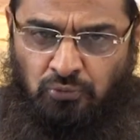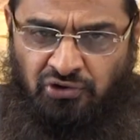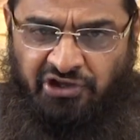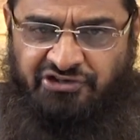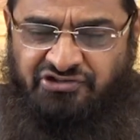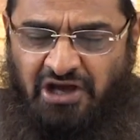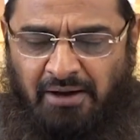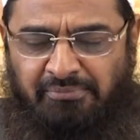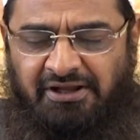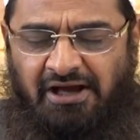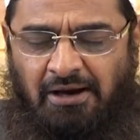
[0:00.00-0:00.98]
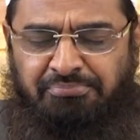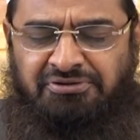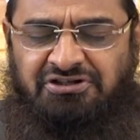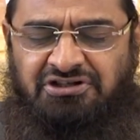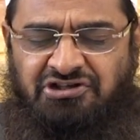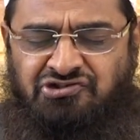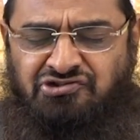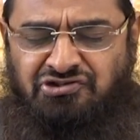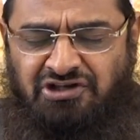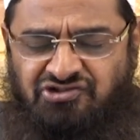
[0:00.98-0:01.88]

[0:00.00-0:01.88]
उनके सामने अपनी इस